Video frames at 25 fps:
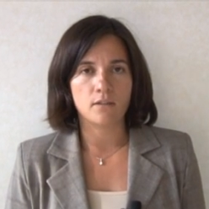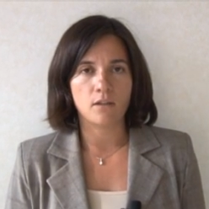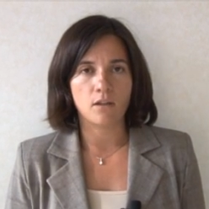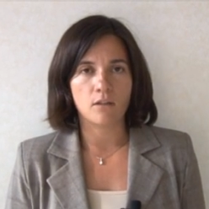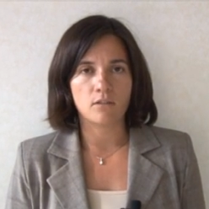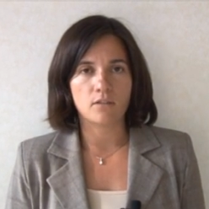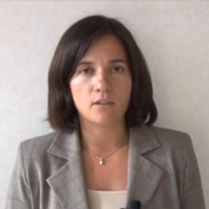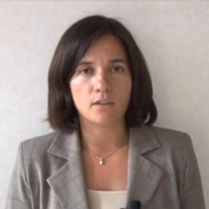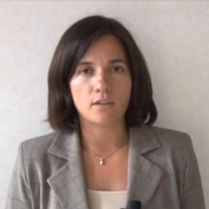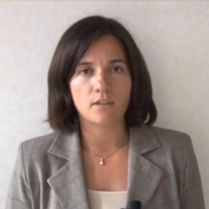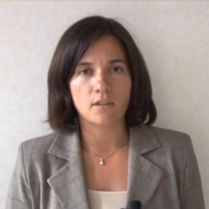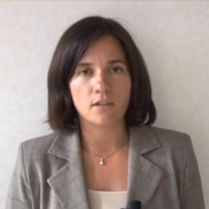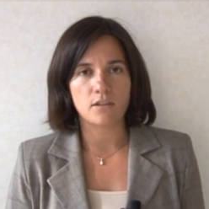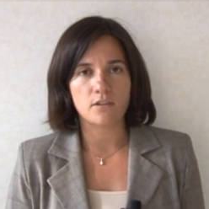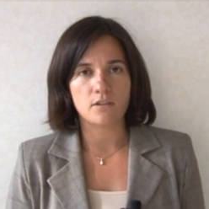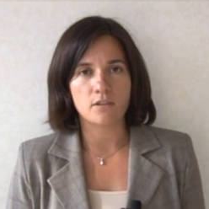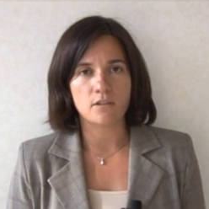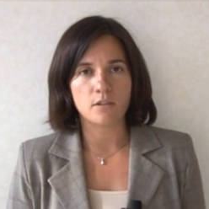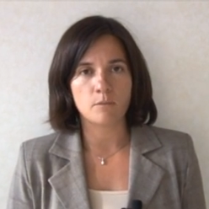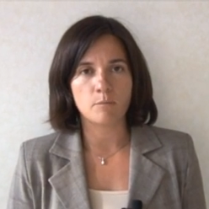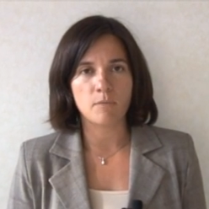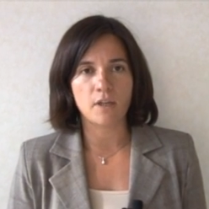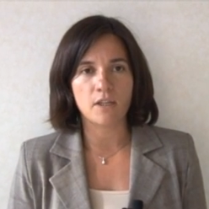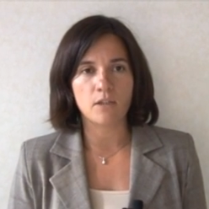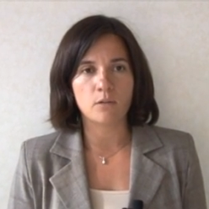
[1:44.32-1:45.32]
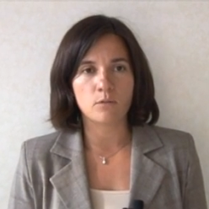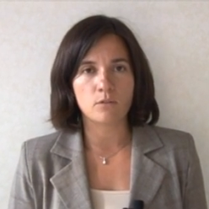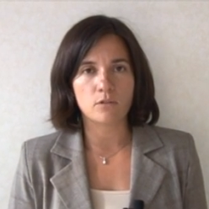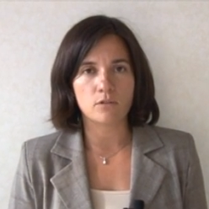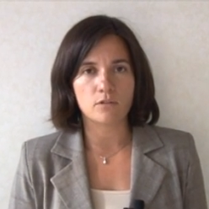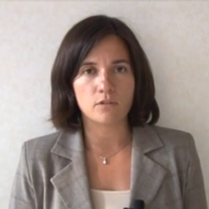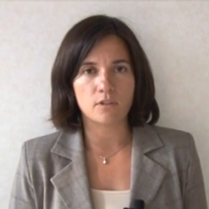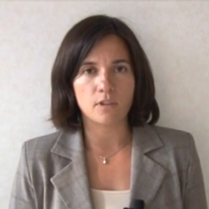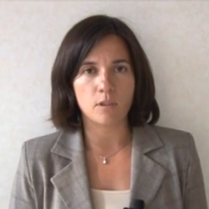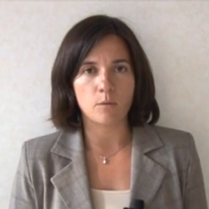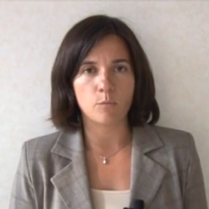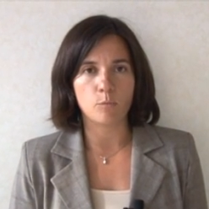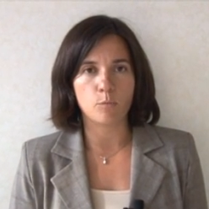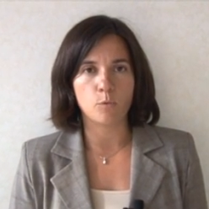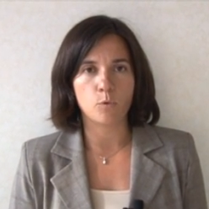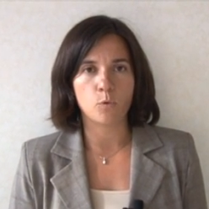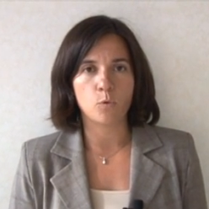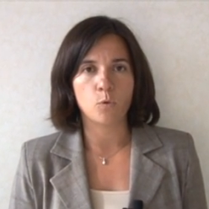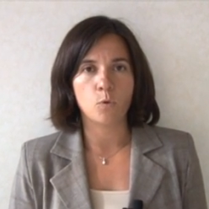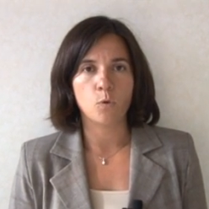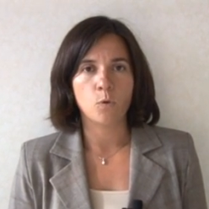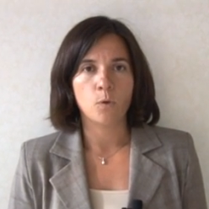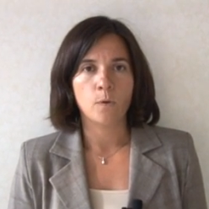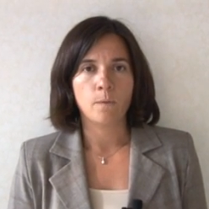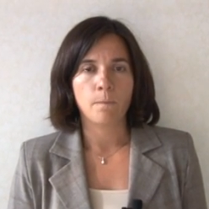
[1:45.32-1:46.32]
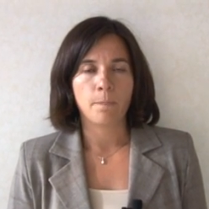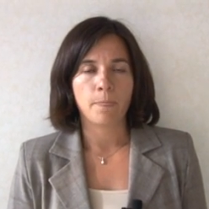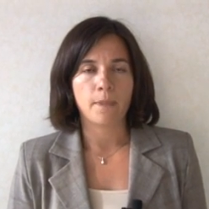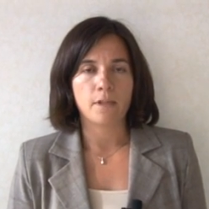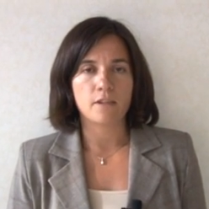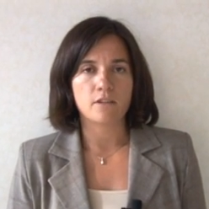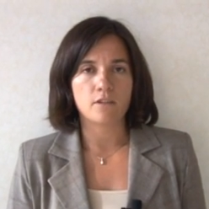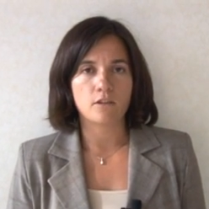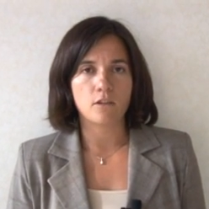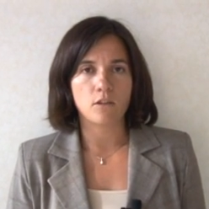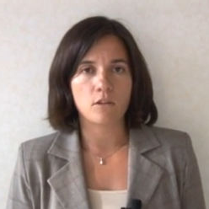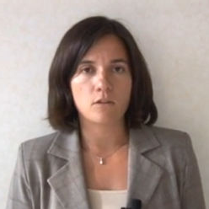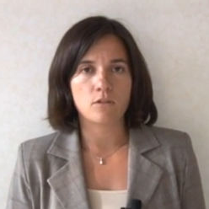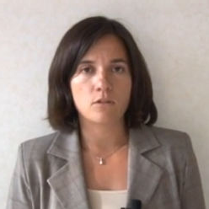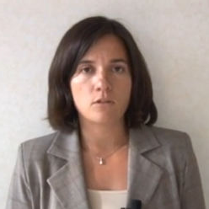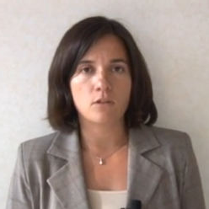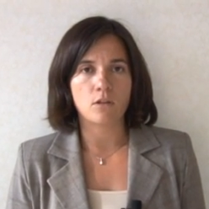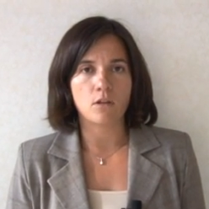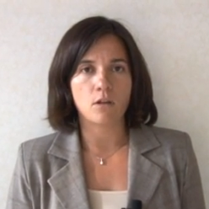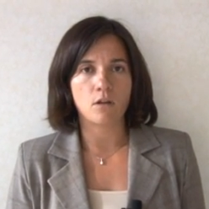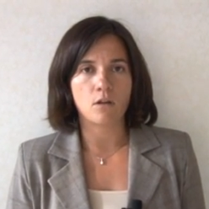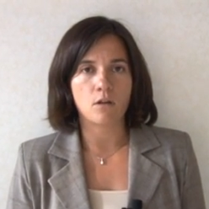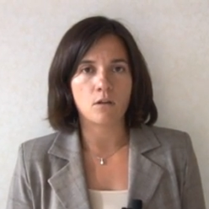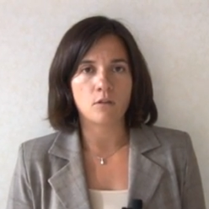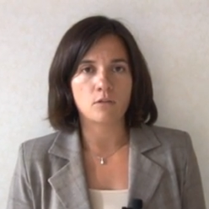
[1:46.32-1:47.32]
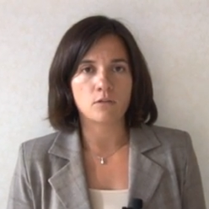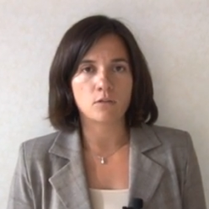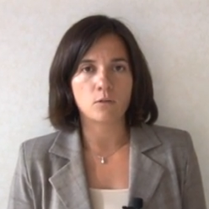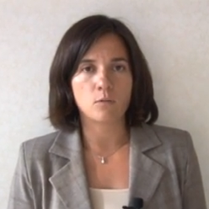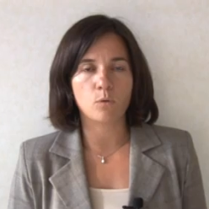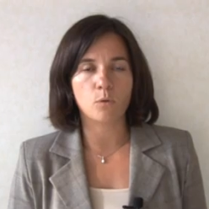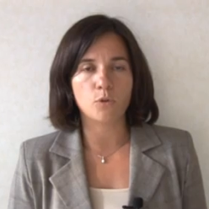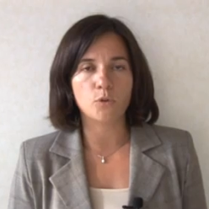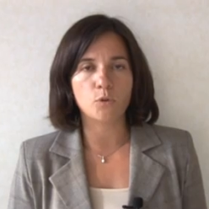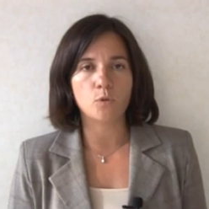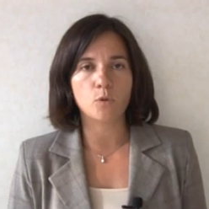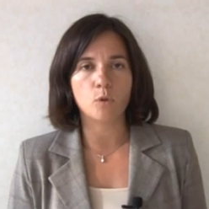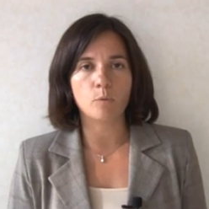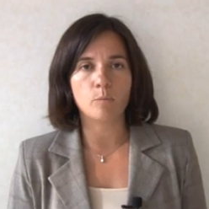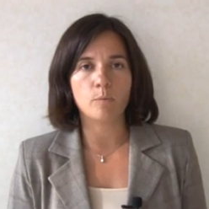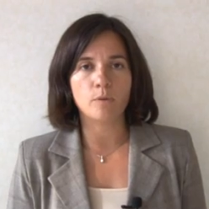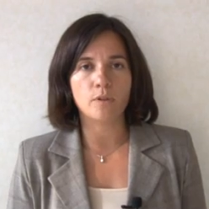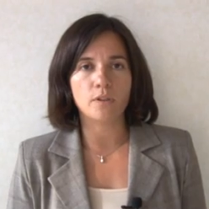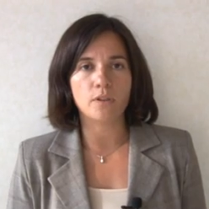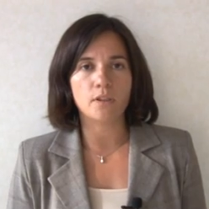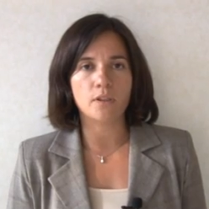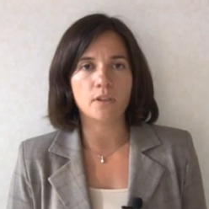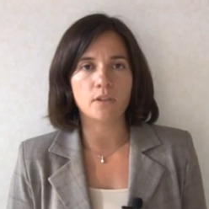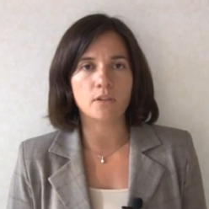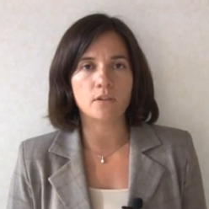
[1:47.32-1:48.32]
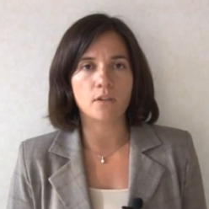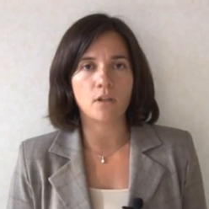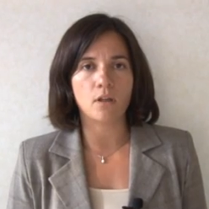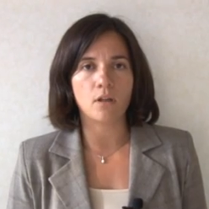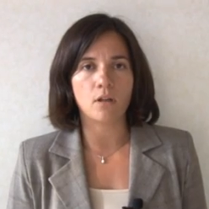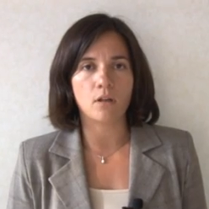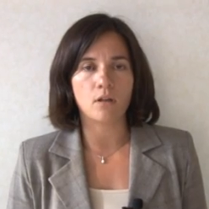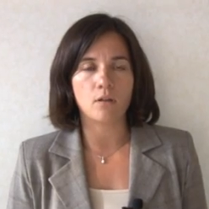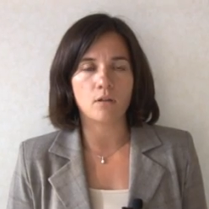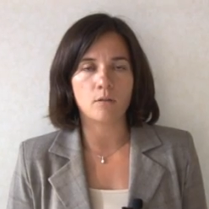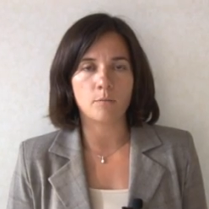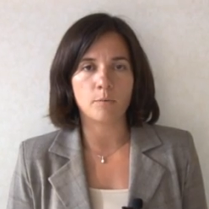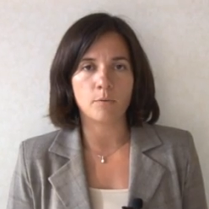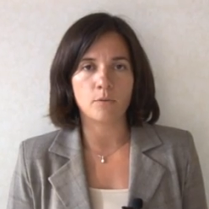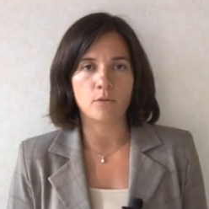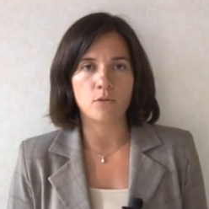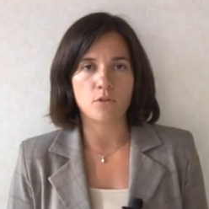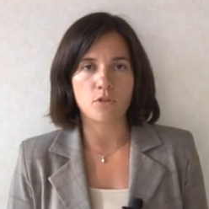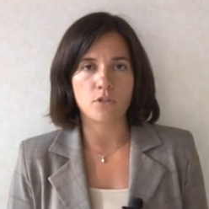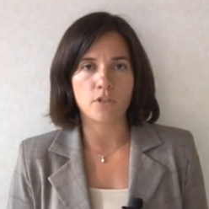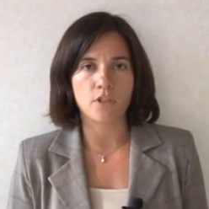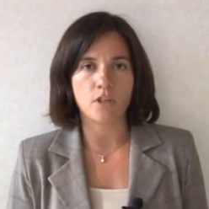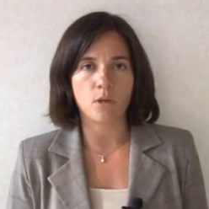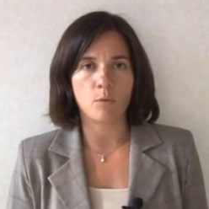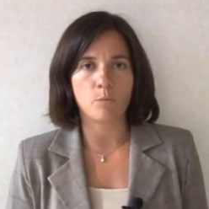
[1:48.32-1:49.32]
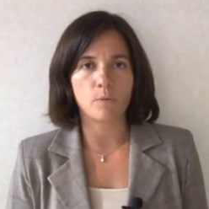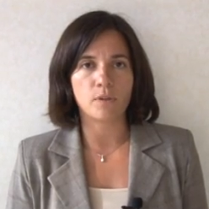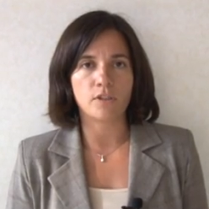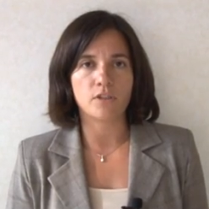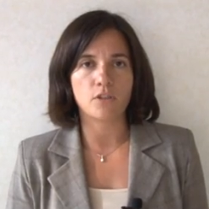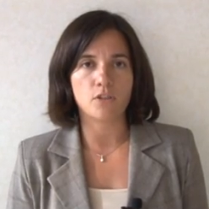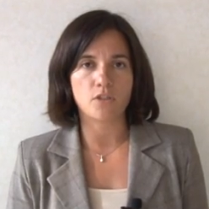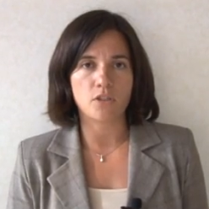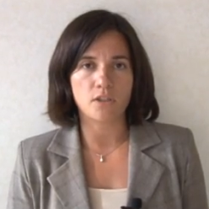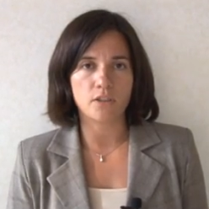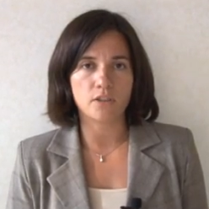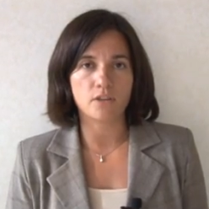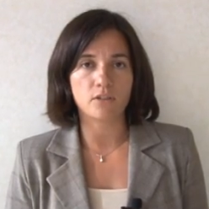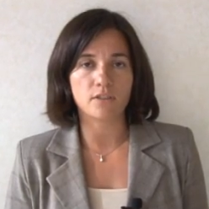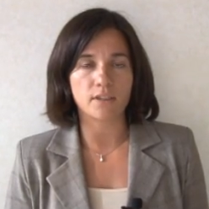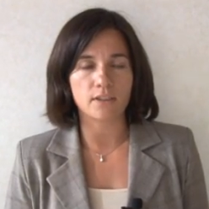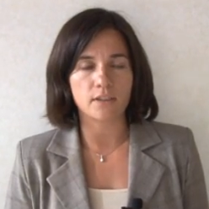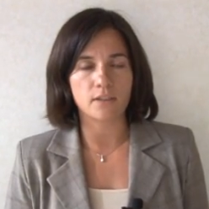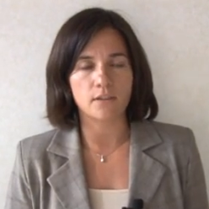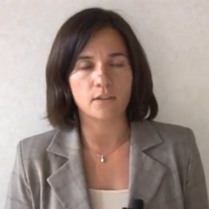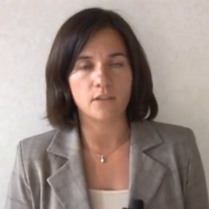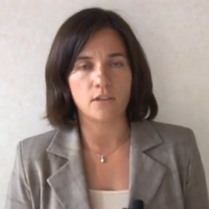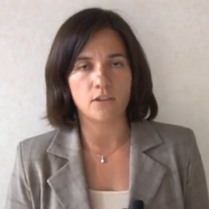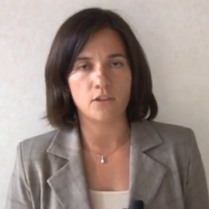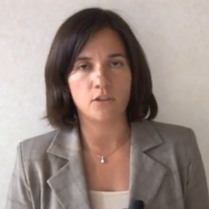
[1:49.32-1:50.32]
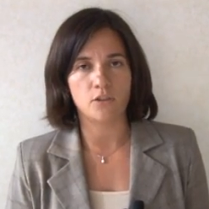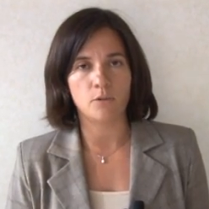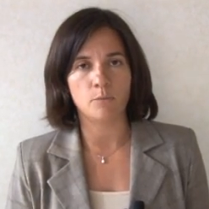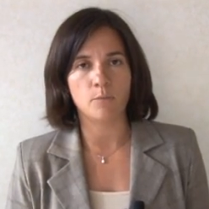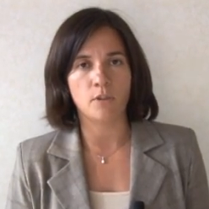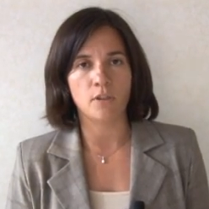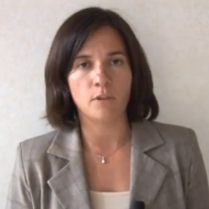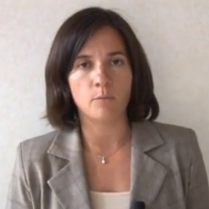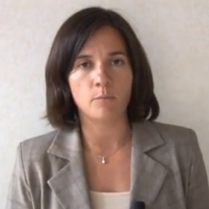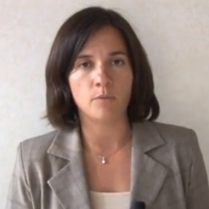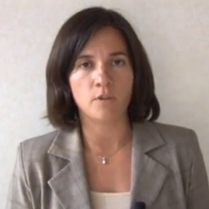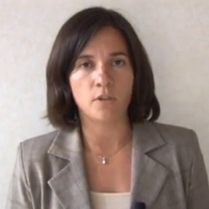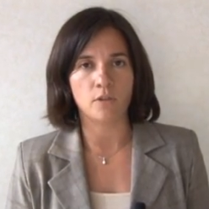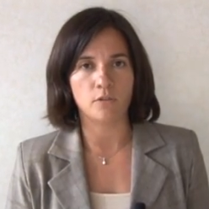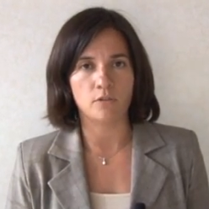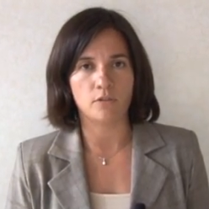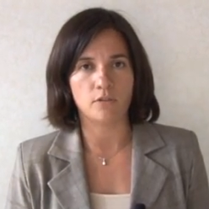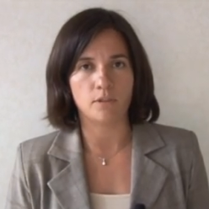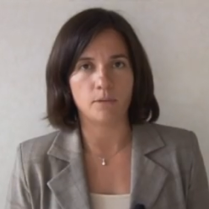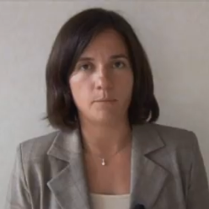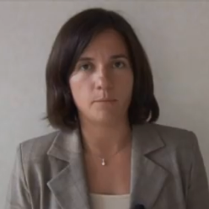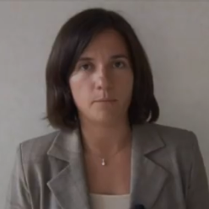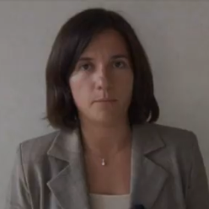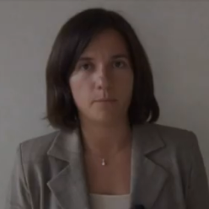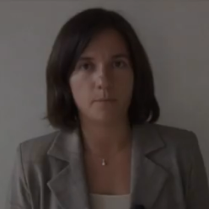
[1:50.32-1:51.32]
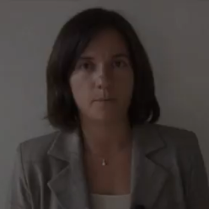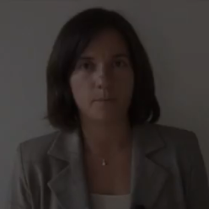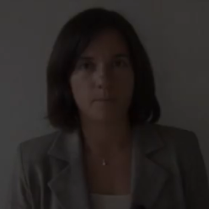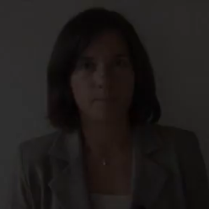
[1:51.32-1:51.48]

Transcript: do tej treści nie mają dostępu, to jest to, co skłoniłoby ich do ponoszenia opłat, jeżeli do takiej treści mieliby dostęp.